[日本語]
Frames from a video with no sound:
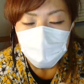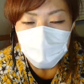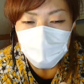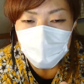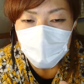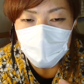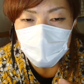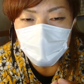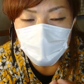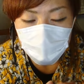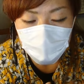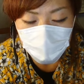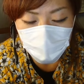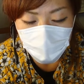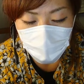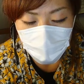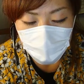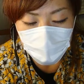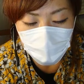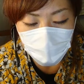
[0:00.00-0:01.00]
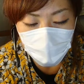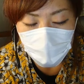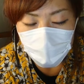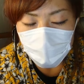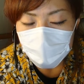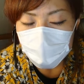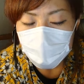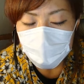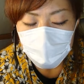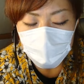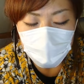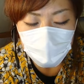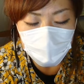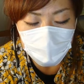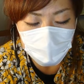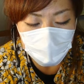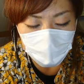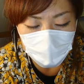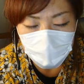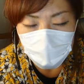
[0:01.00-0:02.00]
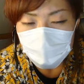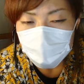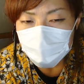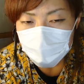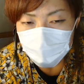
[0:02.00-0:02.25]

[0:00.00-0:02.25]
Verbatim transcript: 無駄にこれをお出かけするような